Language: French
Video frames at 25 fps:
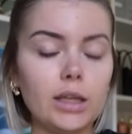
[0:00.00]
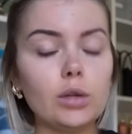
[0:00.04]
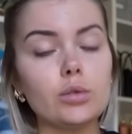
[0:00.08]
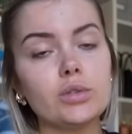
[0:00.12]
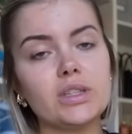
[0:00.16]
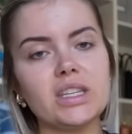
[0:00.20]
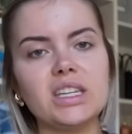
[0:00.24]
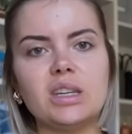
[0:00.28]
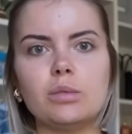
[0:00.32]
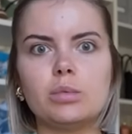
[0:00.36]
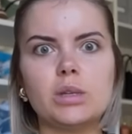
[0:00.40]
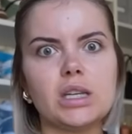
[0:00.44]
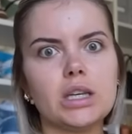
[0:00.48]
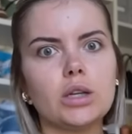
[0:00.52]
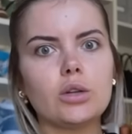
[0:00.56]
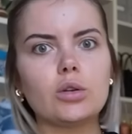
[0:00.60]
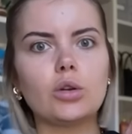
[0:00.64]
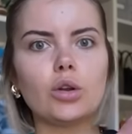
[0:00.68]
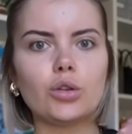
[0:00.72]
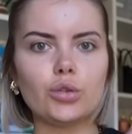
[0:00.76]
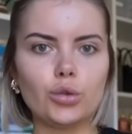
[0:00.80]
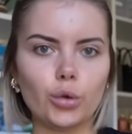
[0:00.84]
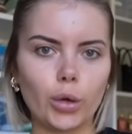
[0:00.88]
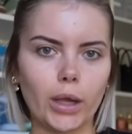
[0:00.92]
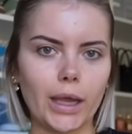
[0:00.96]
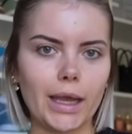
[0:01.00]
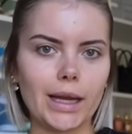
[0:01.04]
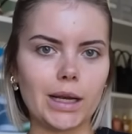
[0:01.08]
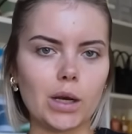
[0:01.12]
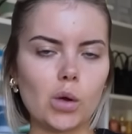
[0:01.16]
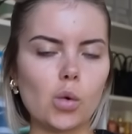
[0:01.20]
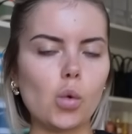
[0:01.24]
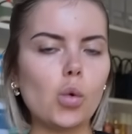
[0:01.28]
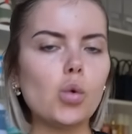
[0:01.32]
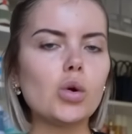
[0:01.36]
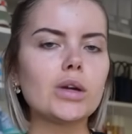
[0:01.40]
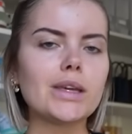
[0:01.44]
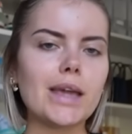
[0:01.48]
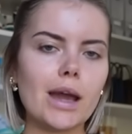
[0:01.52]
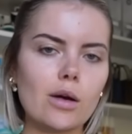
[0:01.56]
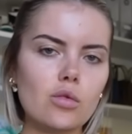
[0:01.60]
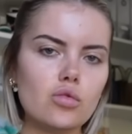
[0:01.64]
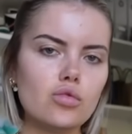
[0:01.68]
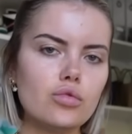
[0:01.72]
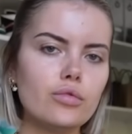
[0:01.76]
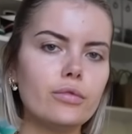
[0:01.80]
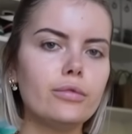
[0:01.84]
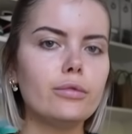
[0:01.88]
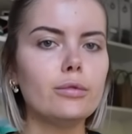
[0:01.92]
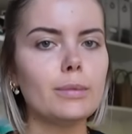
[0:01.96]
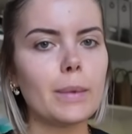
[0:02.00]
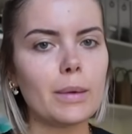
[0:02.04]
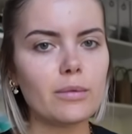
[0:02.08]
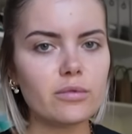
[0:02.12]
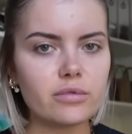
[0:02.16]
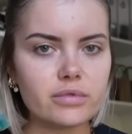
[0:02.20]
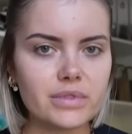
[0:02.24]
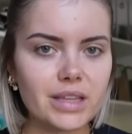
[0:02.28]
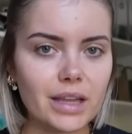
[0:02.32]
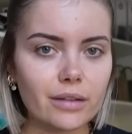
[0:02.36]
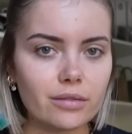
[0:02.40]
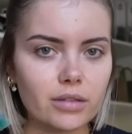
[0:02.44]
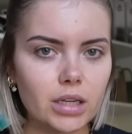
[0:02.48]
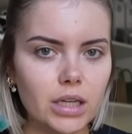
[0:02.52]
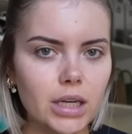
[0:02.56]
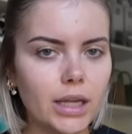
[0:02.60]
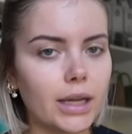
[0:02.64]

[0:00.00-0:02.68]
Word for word: Et aussi des petites culottes de règles au cas où vous-même vous savez,